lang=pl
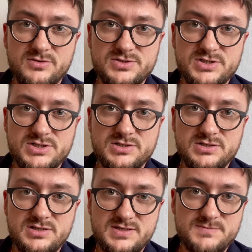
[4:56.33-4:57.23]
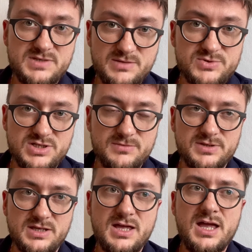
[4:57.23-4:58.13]
chociaż jest mi
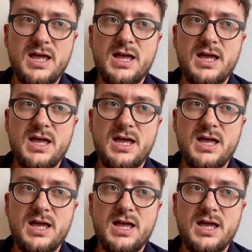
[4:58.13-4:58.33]
nieprzyjemnie,